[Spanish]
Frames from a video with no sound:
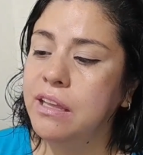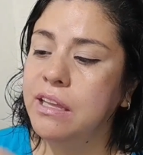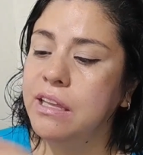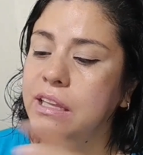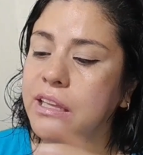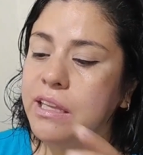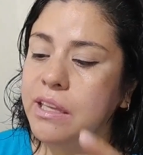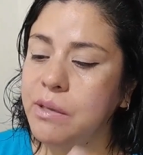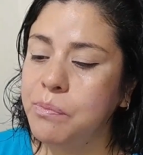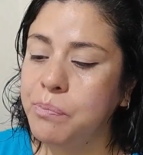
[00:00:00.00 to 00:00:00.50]

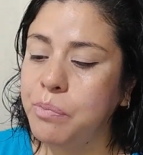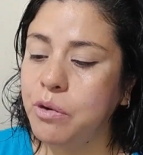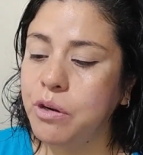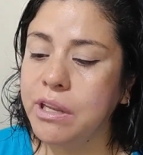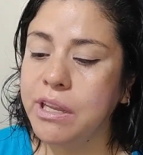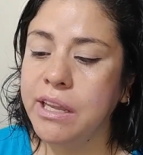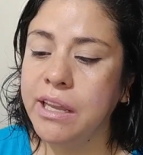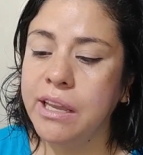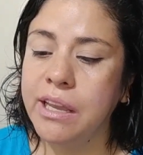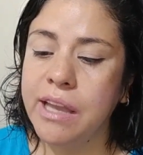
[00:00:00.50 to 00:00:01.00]
y
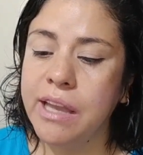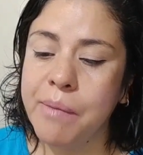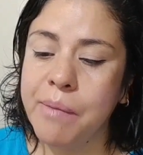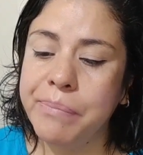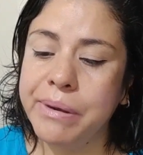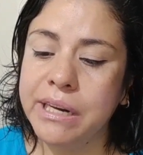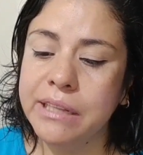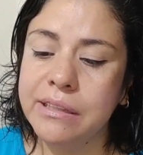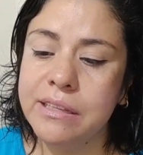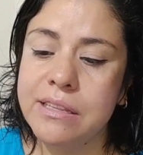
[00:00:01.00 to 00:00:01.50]
porque
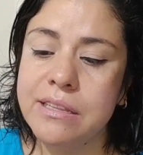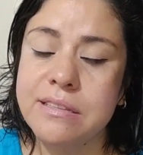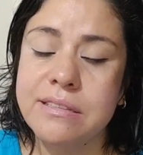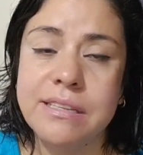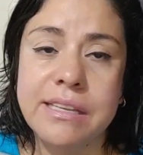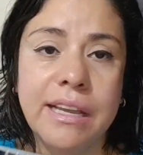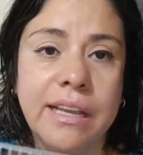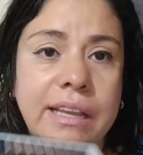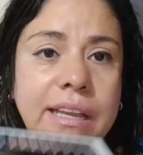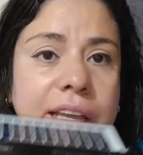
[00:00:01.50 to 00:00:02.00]
aparte
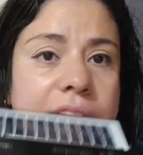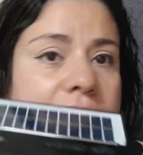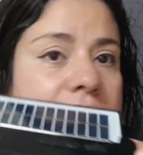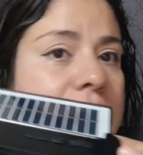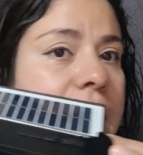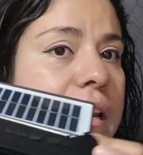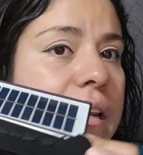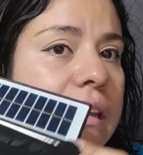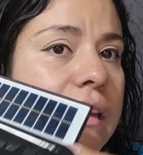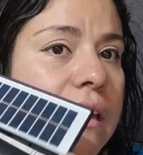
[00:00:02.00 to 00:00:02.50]
decía que
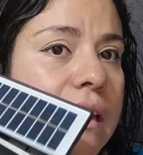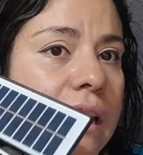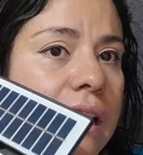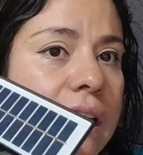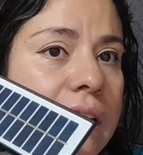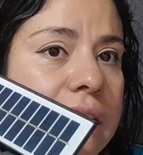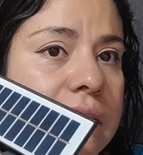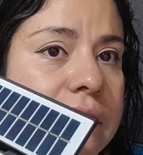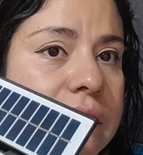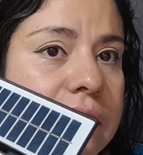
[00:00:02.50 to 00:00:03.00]

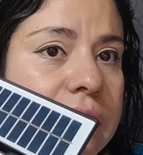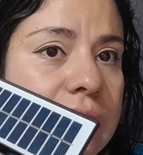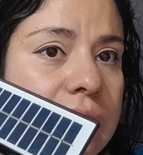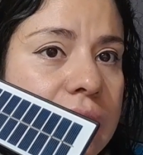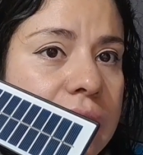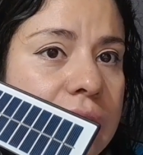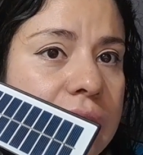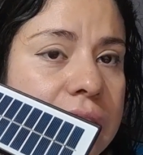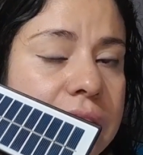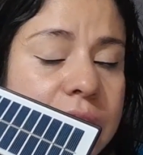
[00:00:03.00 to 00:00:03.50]
tenía
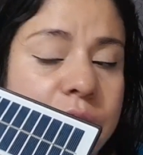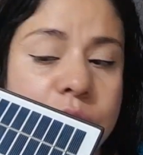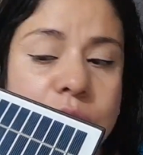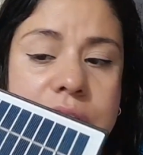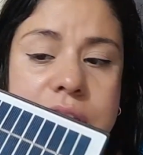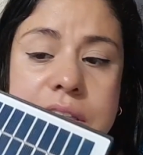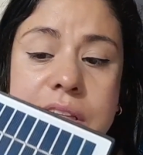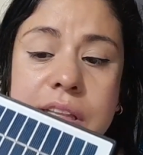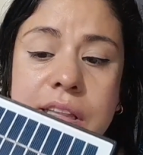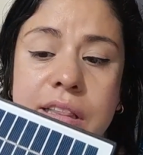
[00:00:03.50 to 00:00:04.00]
este trae
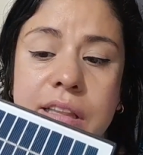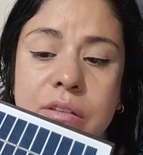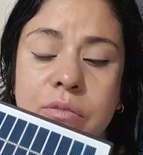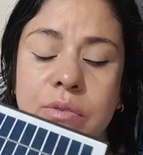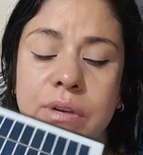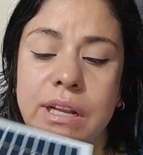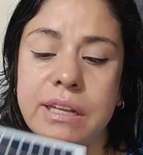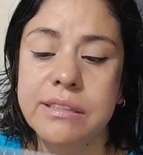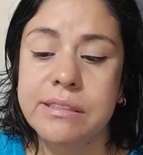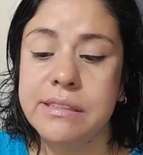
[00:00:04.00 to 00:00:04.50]
una,
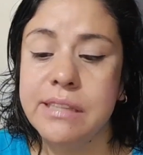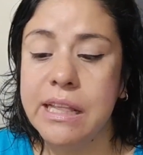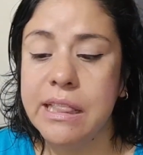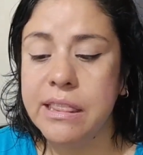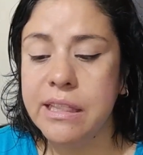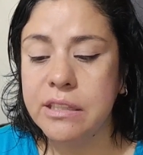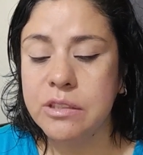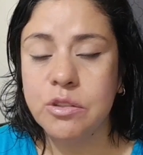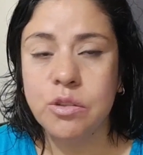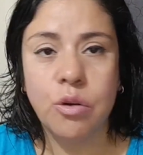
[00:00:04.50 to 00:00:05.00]
una
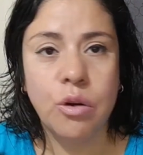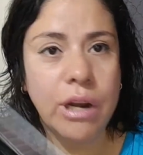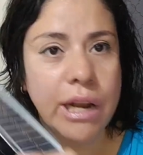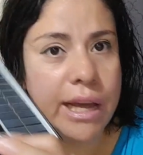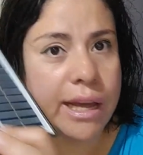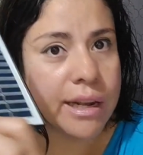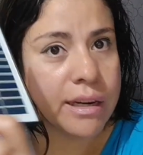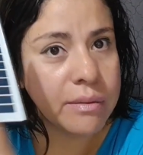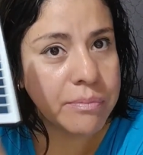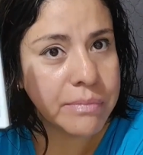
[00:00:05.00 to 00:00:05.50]
celda
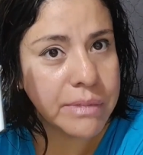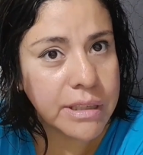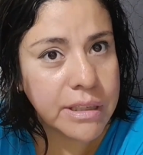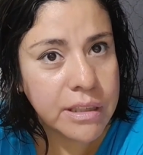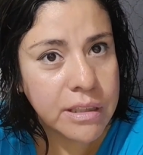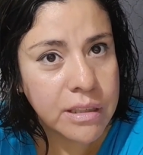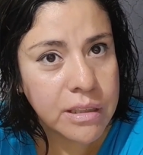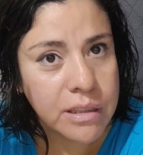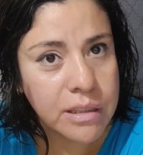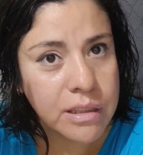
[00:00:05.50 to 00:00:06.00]
solar
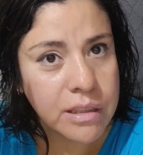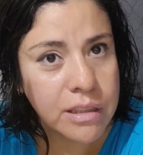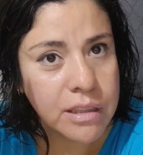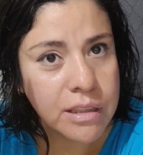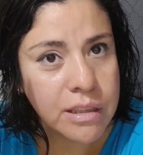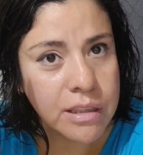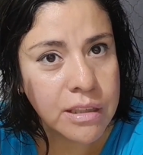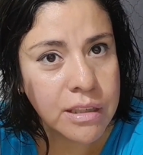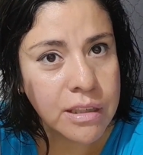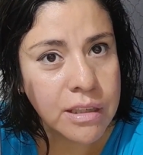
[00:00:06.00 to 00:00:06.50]
mire
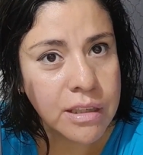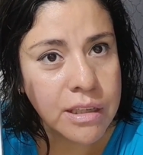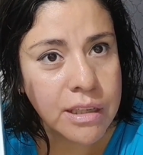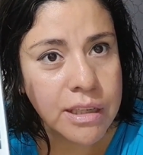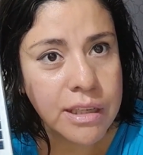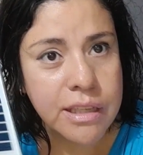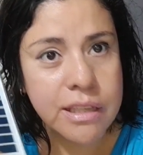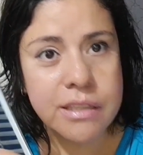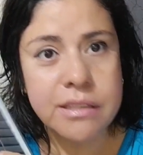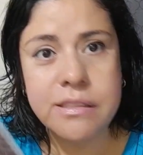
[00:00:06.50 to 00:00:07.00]

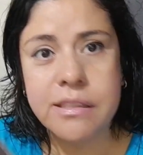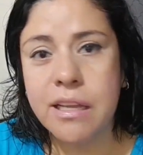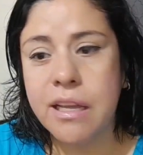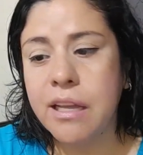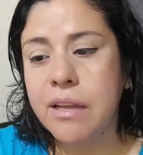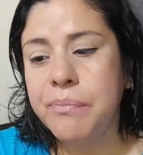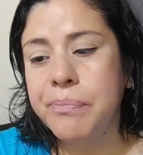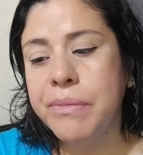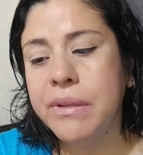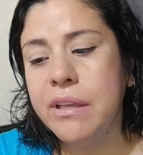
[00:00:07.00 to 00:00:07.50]

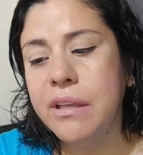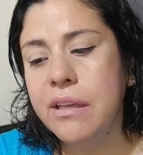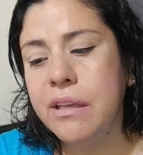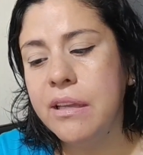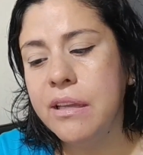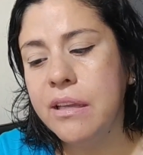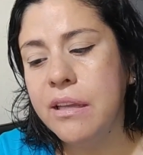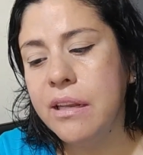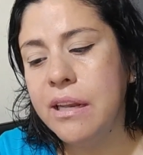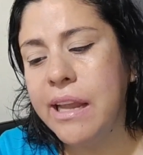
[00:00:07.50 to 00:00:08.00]
esta
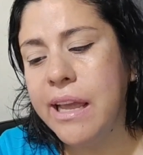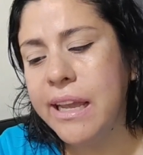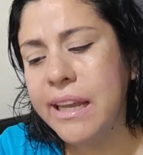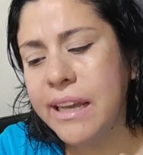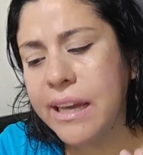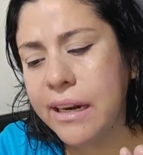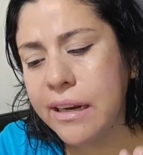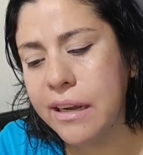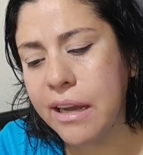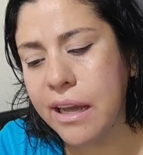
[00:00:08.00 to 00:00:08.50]
la he
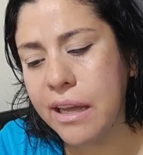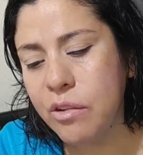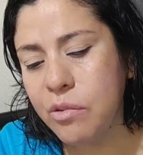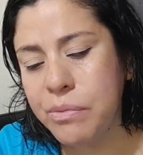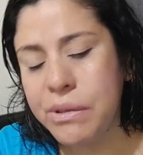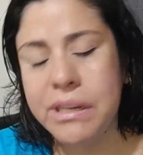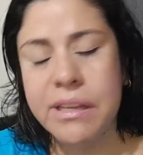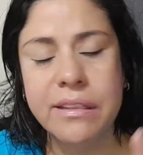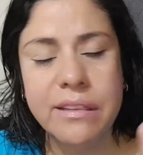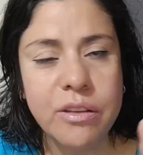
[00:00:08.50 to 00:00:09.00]
cargado
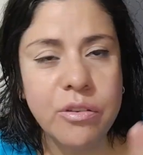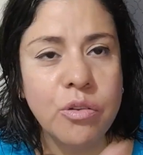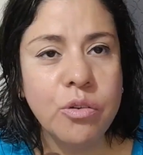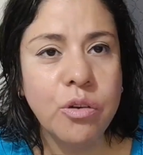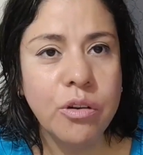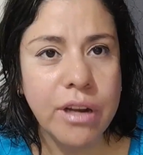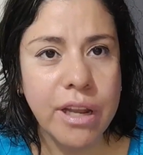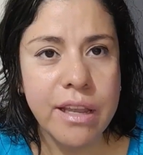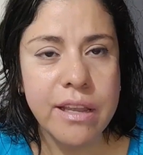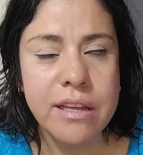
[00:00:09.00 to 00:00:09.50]
miren ya tengo
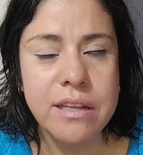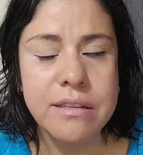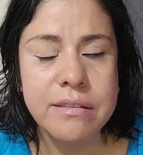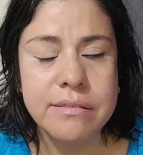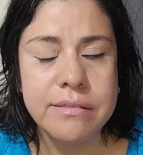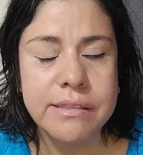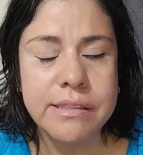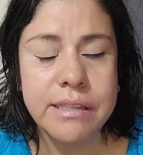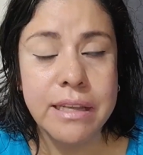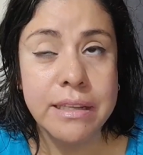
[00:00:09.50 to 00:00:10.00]
con ella
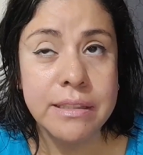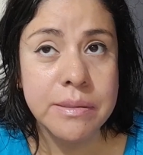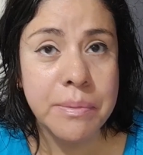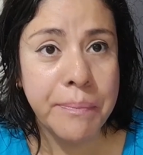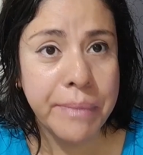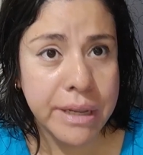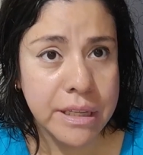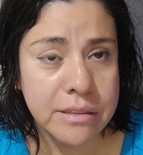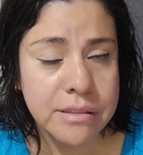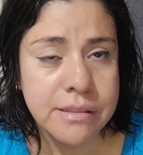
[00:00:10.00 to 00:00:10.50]
seis
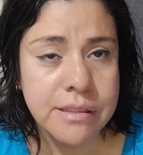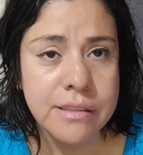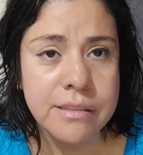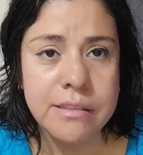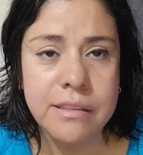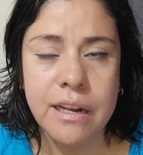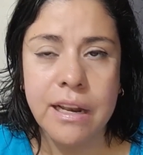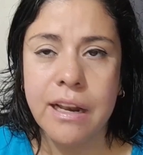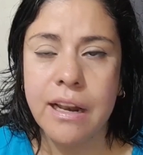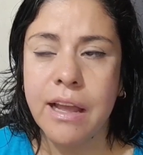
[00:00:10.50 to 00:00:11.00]

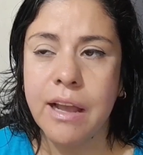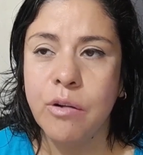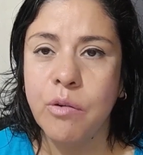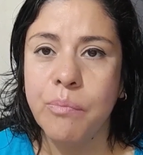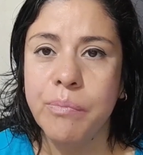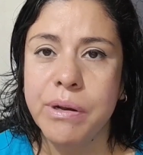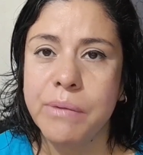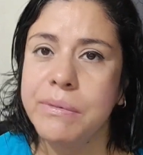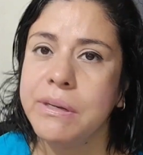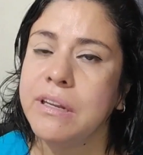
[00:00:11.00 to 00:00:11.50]
meses la
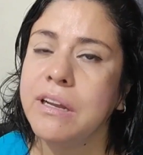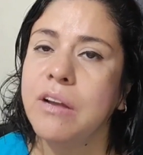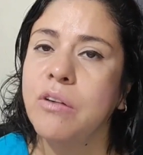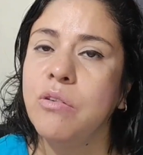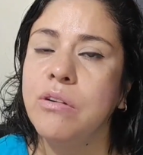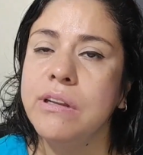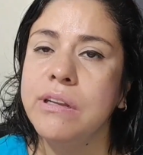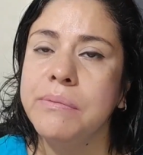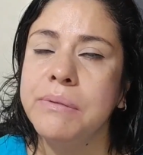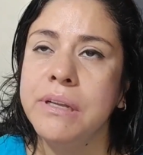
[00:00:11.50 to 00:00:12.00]
compré a
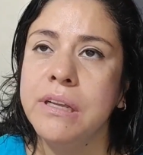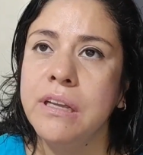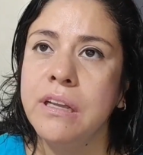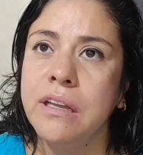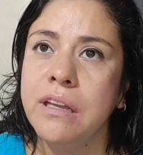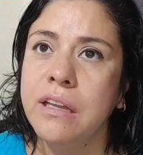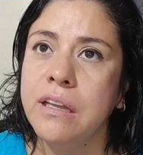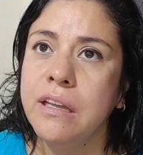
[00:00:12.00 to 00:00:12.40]
Mercado Libre